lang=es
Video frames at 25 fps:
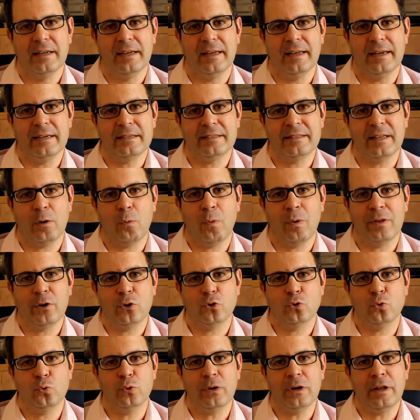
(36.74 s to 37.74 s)
Este
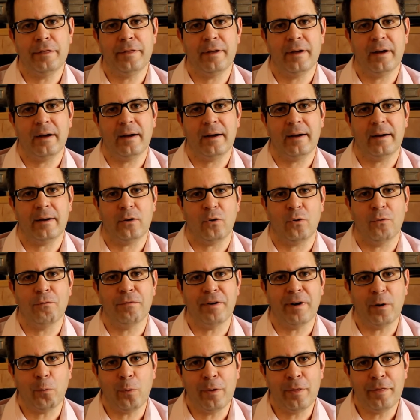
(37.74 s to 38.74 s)
cuadro se utiliza con
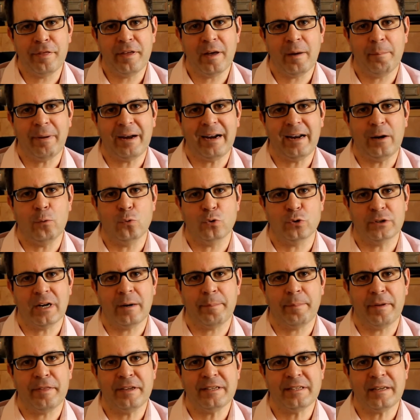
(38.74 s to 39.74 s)
frecuencia para
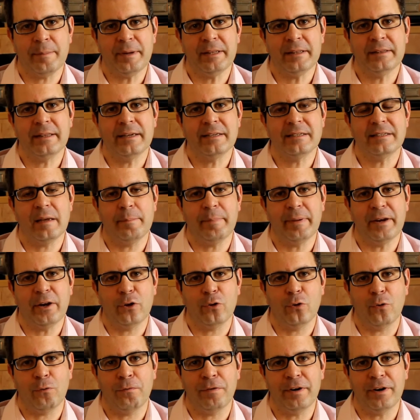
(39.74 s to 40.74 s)
ilustrar precisamente ese
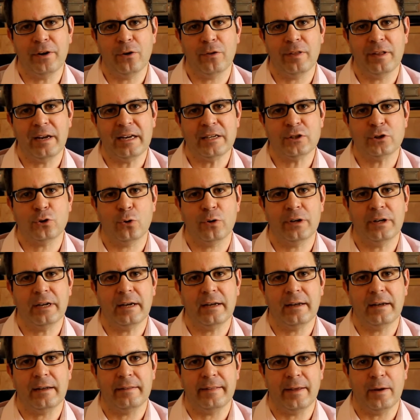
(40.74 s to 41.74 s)
periodo frío de la
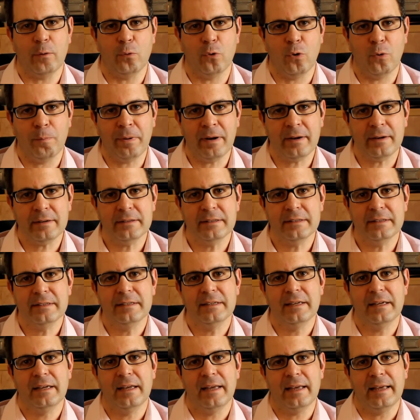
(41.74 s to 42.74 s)
historia de Europa
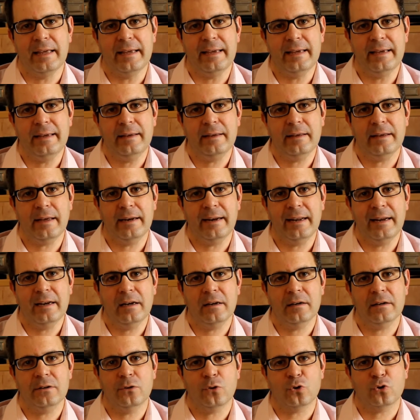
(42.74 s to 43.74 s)
y en
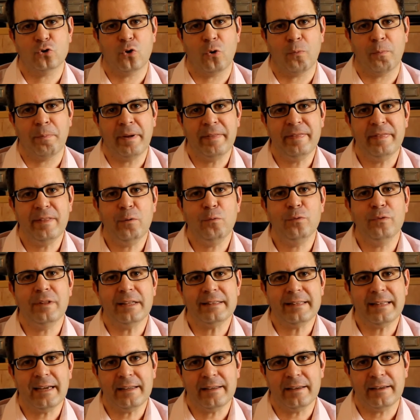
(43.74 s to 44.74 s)
él nos sorprende un
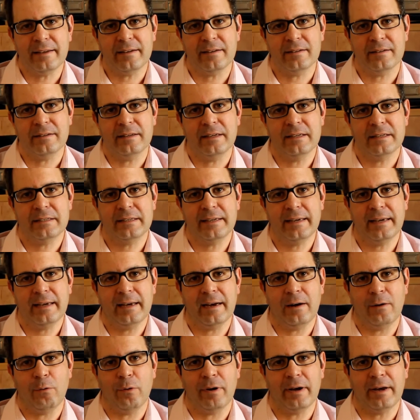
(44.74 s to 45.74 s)
detalle, y es
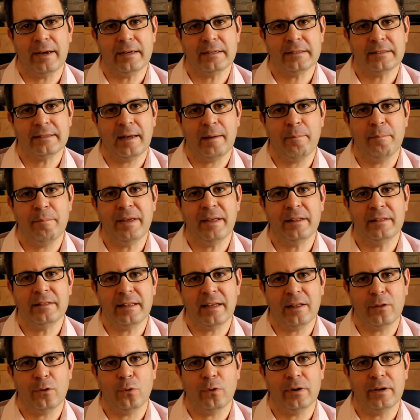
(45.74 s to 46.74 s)
que aunque está
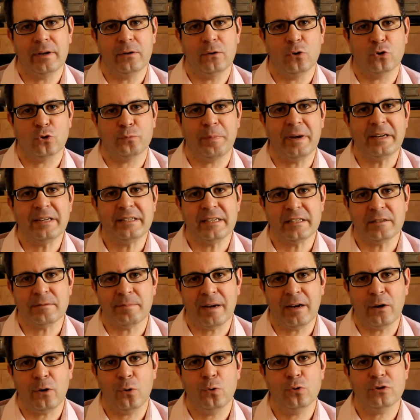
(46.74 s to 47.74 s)
ambientado en los Países
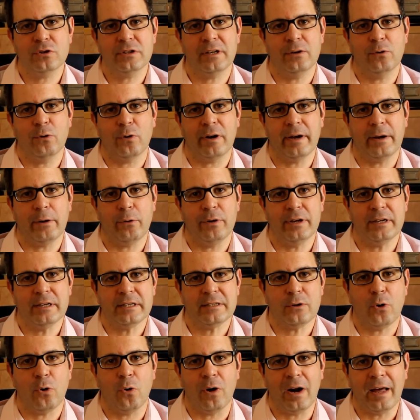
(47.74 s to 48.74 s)
Bajos, en lo que hoy
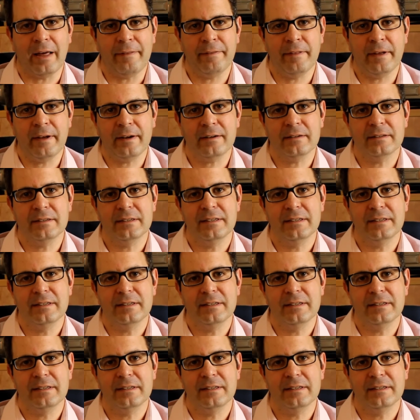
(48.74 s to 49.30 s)
es Holanda,